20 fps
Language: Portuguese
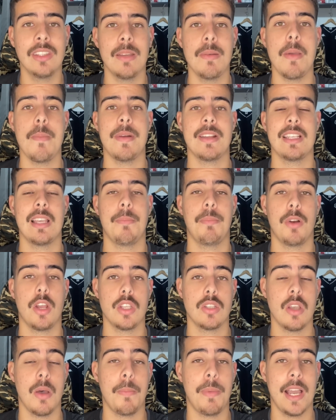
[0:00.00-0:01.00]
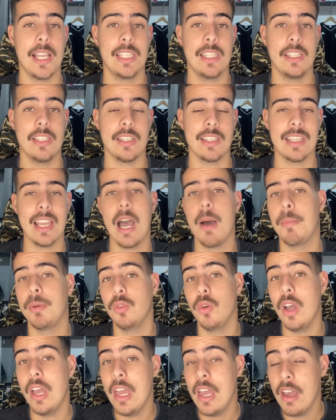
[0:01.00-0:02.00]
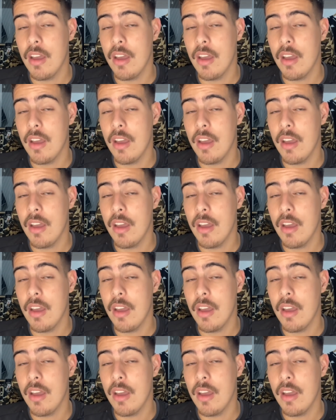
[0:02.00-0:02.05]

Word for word: também para essa próxima partida de sábado.